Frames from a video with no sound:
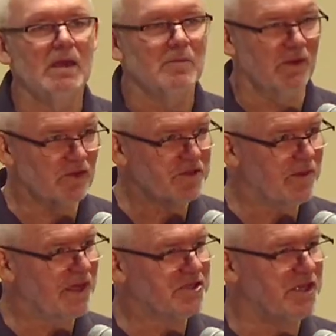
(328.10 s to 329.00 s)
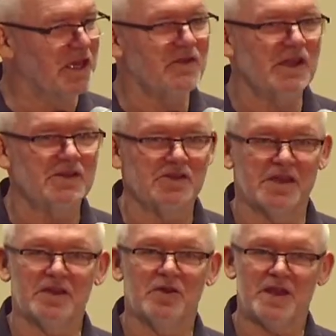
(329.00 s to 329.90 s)
Powróćmy jeszcze na chwilę do
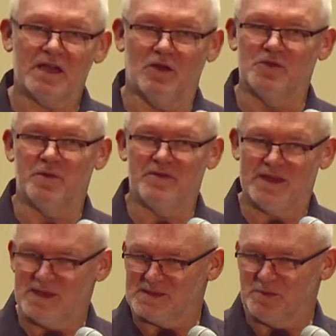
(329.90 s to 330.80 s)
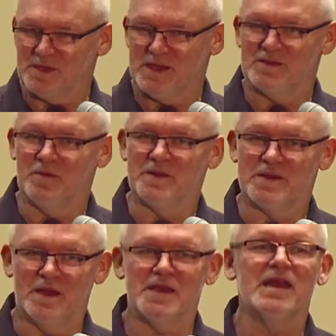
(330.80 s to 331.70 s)
tego, jak odpowiada sobie na to
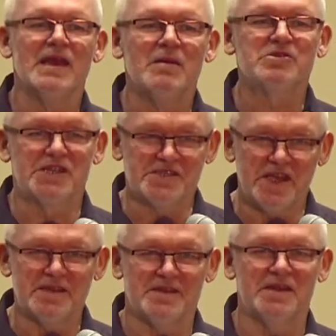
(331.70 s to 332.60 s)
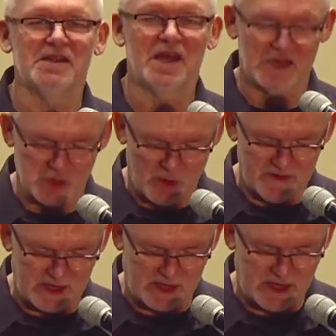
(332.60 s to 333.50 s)
pytanie przeciętny
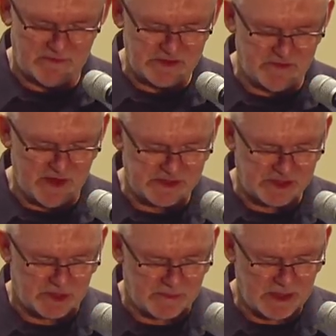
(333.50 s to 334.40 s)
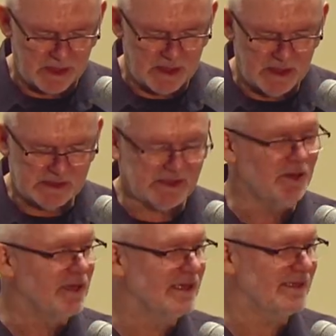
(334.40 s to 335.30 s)
człowiek w świecie. Co
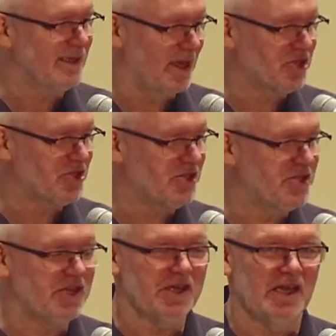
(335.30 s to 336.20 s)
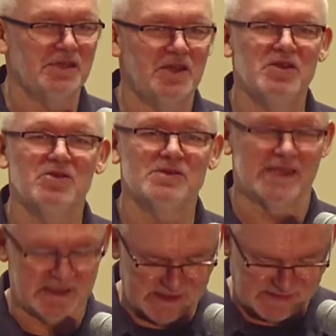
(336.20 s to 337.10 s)
jest na szczycie rankingu
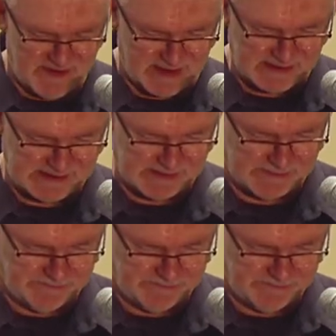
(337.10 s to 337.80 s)
satysfakcji?